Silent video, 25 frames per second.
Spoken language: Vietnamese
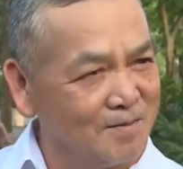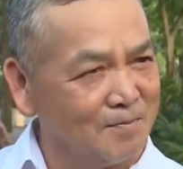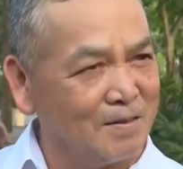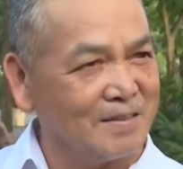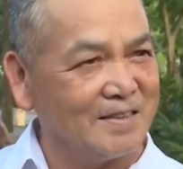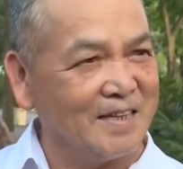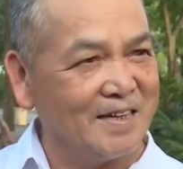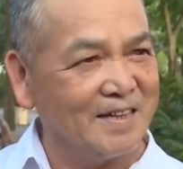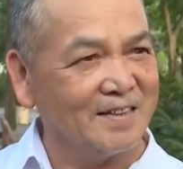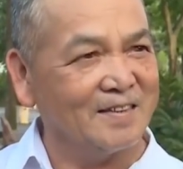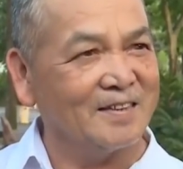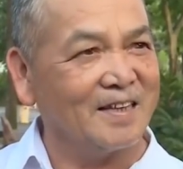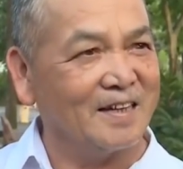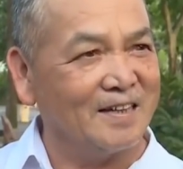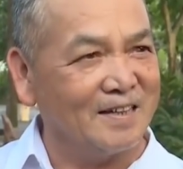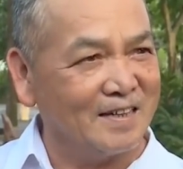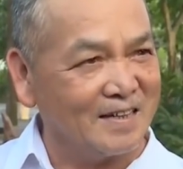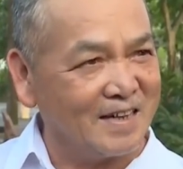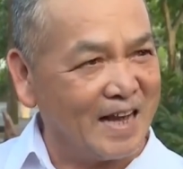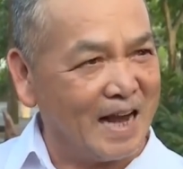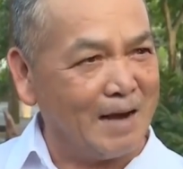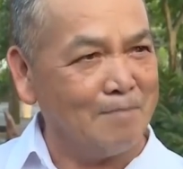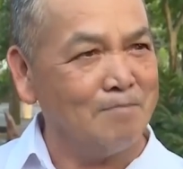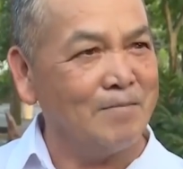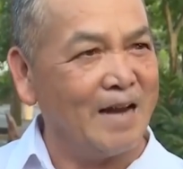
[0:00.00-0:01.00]
nhưng mà chuyện
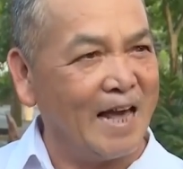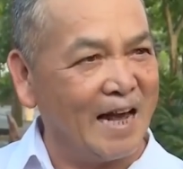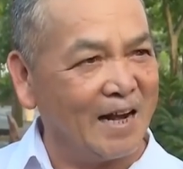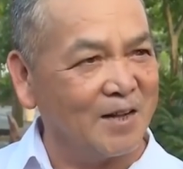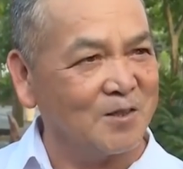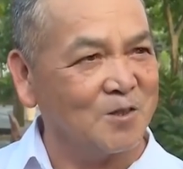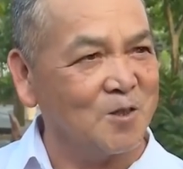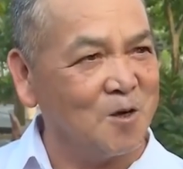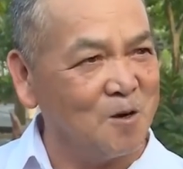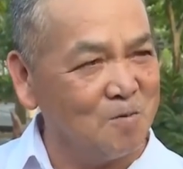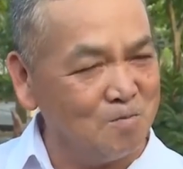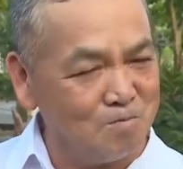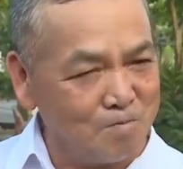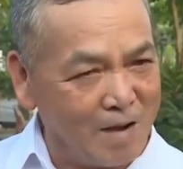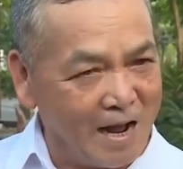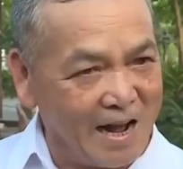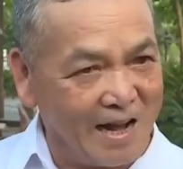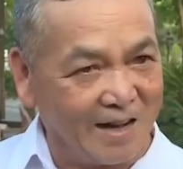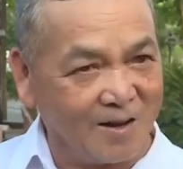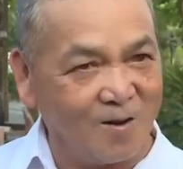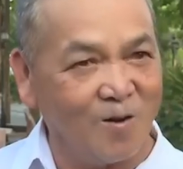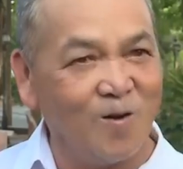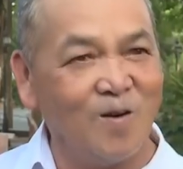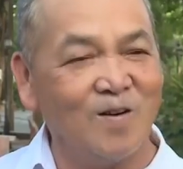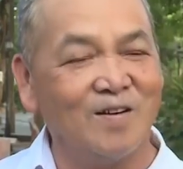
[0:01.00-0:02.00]
tình cảm làng xóm
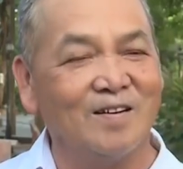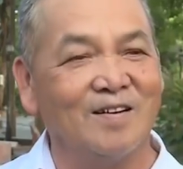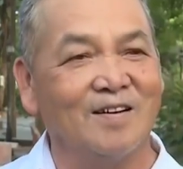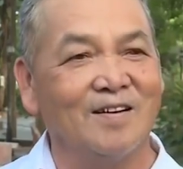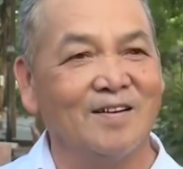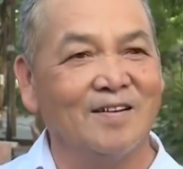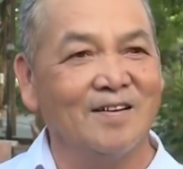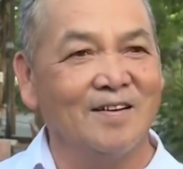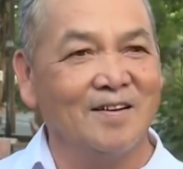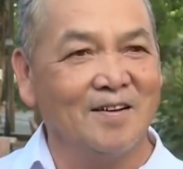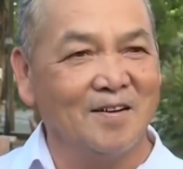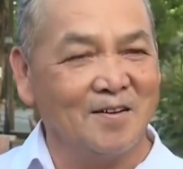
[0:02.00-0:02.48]
bà con